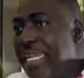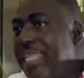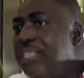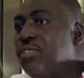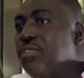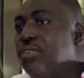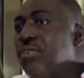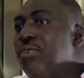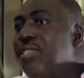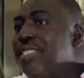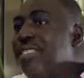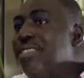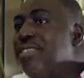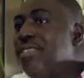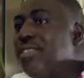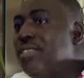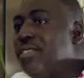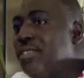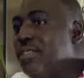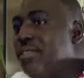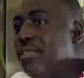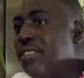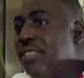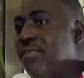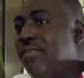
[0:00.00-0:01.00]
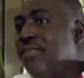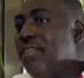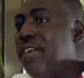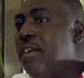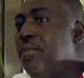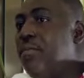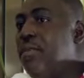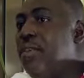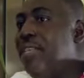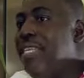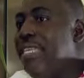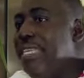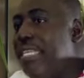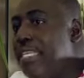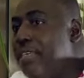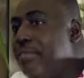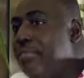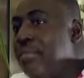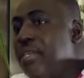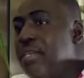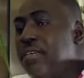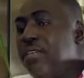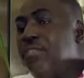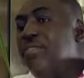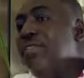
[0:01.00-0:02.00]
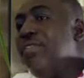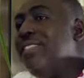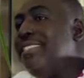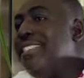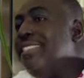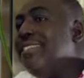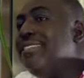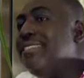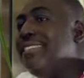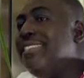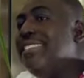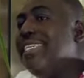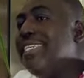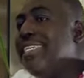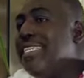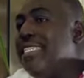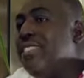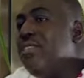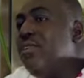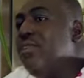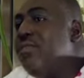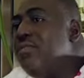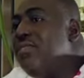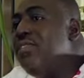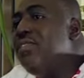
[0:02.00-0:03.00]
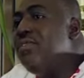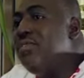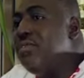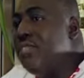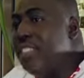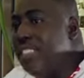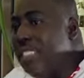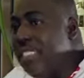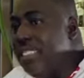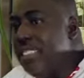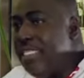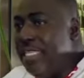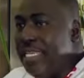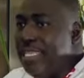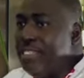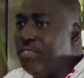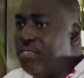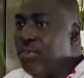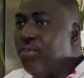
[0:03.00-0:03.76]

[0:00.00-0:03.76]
Est-ce qu'ils se sentent vraiment libres de dire ce qu'ils ont envie de dire